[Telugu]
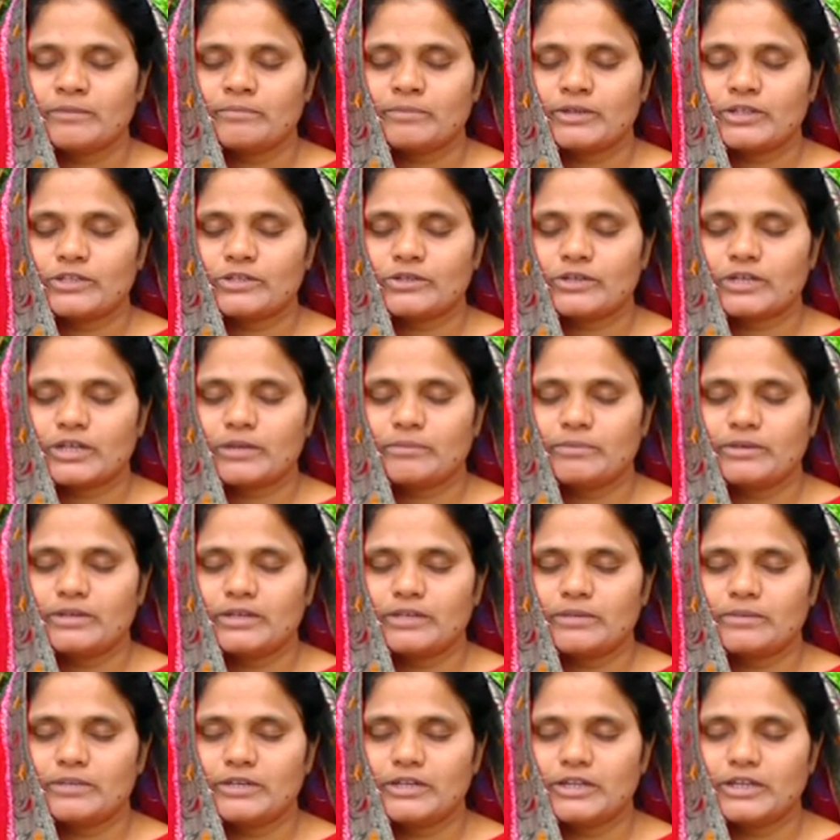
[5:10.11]
ప్రతి ఒక్క
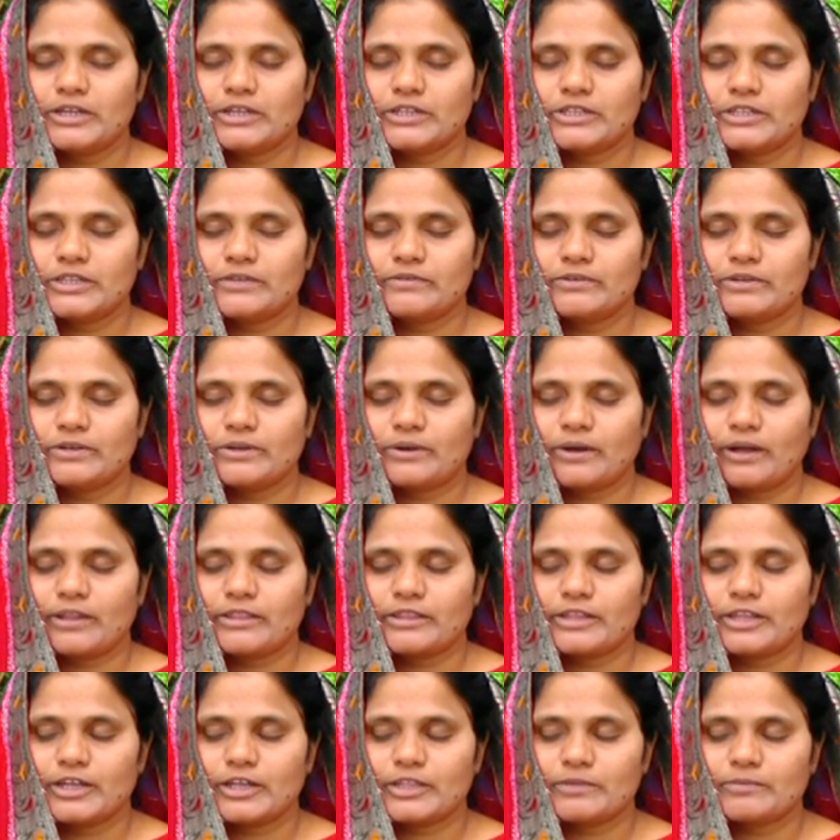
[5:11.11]
బిడ్డ విండైన దీవెనలో
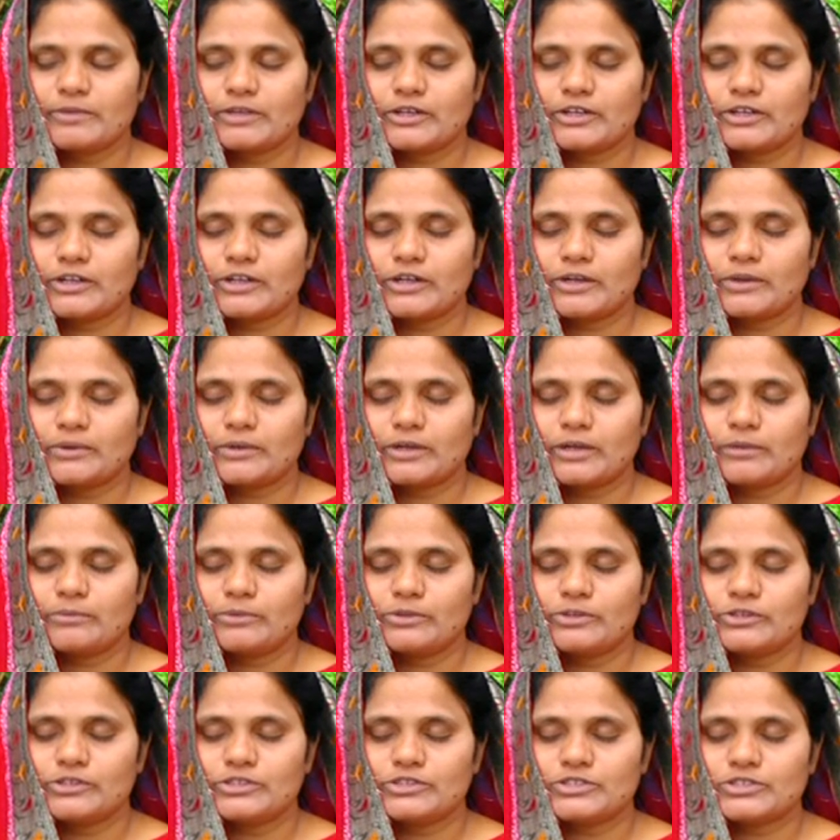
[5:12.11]
ఆధ్యాత్మికంగా కూడా
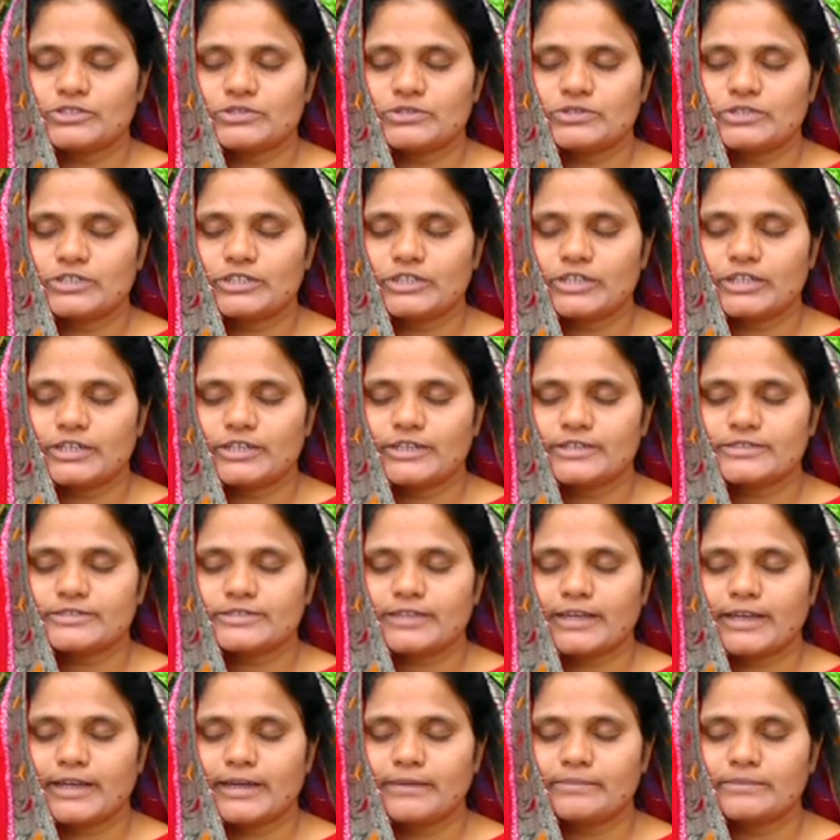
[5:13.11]
అభివృద్ధి చెందినట్లుగా
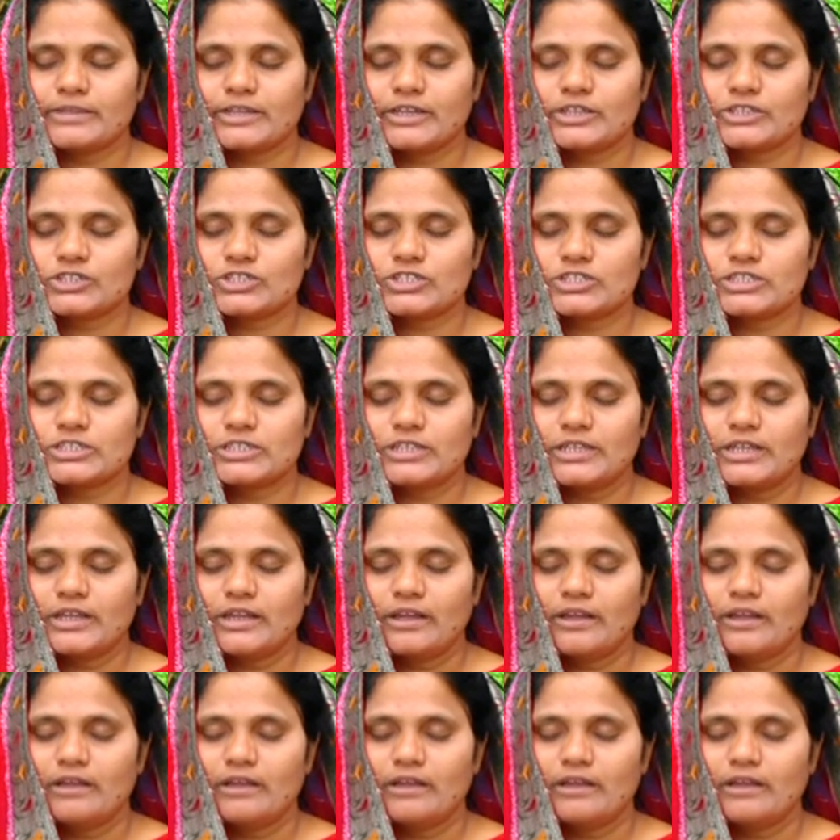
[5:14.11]
సహాయం దయచేయండి